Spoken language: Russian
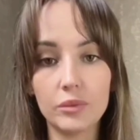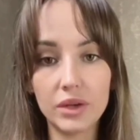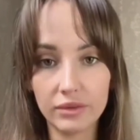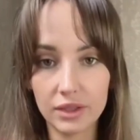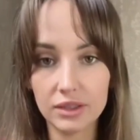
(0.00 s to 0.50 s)

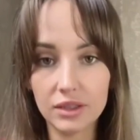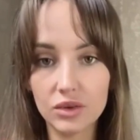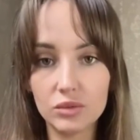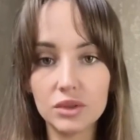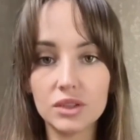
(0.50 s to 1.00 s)
приватные
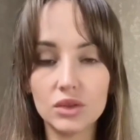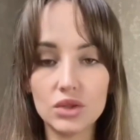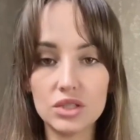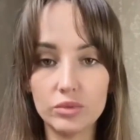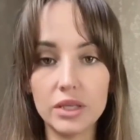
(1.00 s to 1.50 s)
комнаты, то
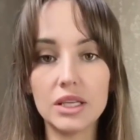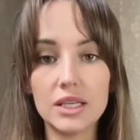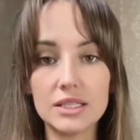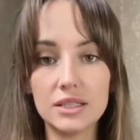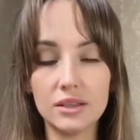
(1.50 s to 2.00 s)
есть теперь
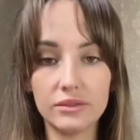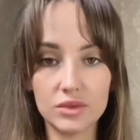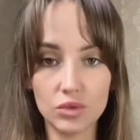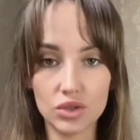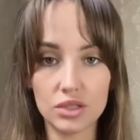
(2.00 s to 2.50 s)
есть и
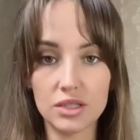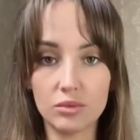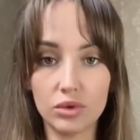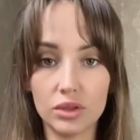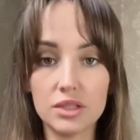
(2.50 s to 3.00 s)
возможность
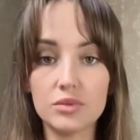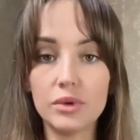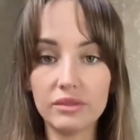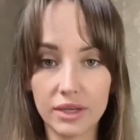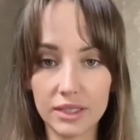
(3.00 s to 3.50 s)
работать с
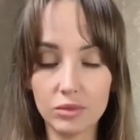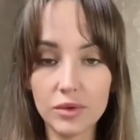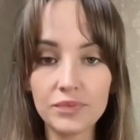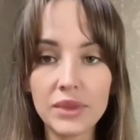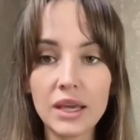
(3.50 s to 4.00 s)

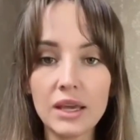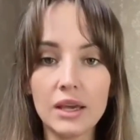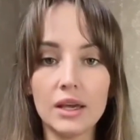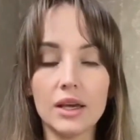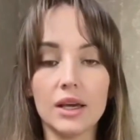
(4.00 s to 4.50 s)
приватами.
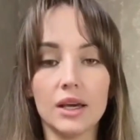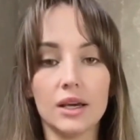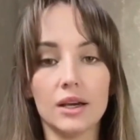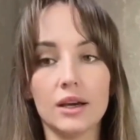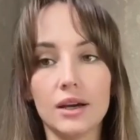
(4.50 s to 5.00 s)

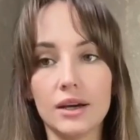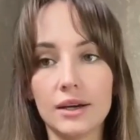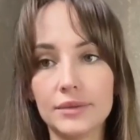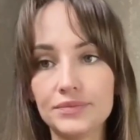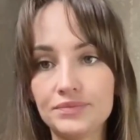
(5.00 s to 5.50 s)

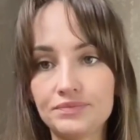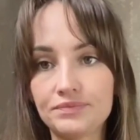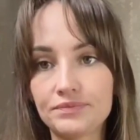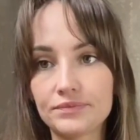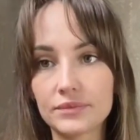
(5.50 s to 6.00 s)
А,
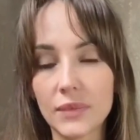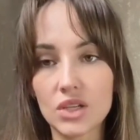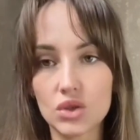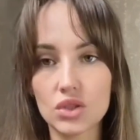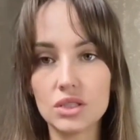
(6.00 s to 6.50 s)

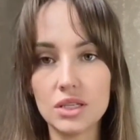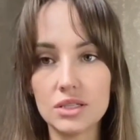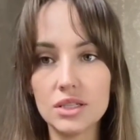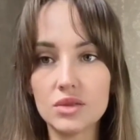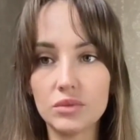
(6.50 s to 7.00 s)
что здесь?
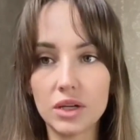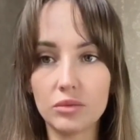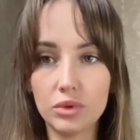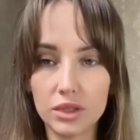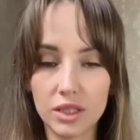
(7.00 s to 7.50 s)
Здесь мы
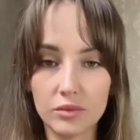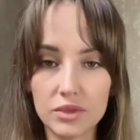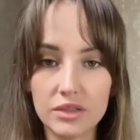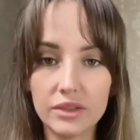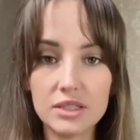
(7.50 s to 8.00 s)
работаем
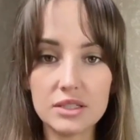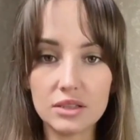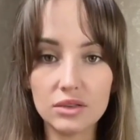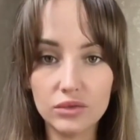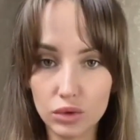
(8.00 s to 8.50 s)
с
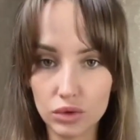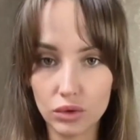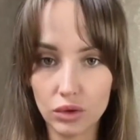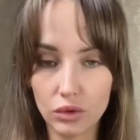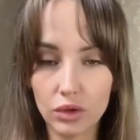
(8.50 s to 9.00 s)

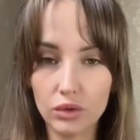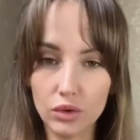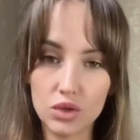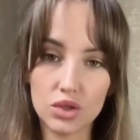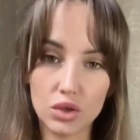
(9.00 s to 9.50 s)
22.00
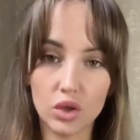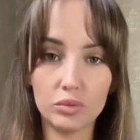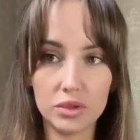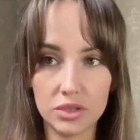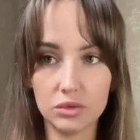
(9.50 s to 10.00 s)
до
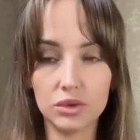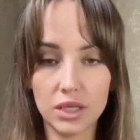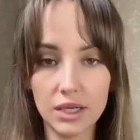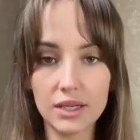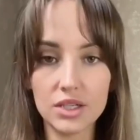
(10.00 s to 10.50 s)
4.05
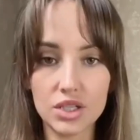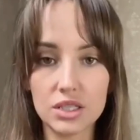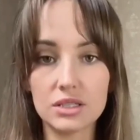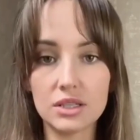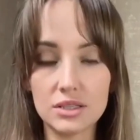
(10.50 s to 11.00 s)
утра,
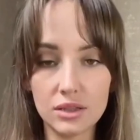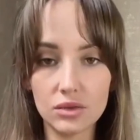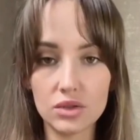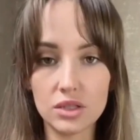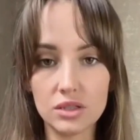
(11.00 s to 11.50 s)
6.1,
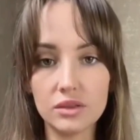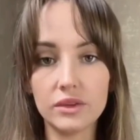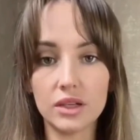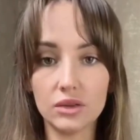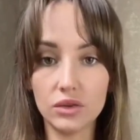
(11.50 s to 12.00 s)
то есть один
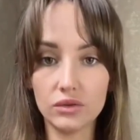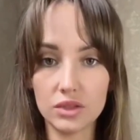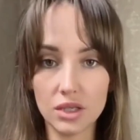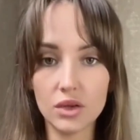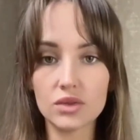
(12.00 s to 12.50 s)
выходной в
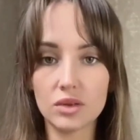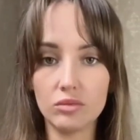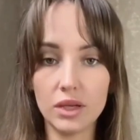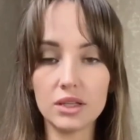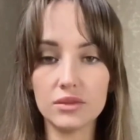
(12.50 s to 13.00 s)
неделю
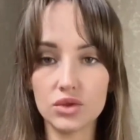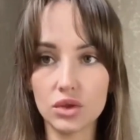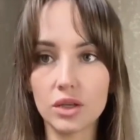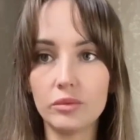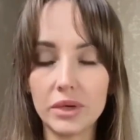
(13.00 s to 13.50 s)
стабильно
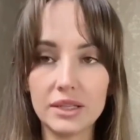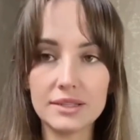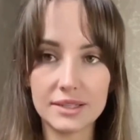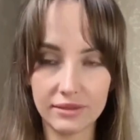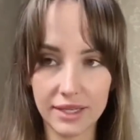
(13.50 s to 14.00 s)
девчонкам
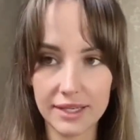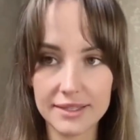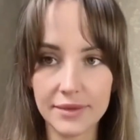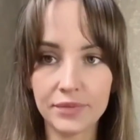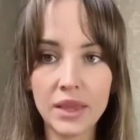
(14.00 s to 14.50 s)
предоставляется.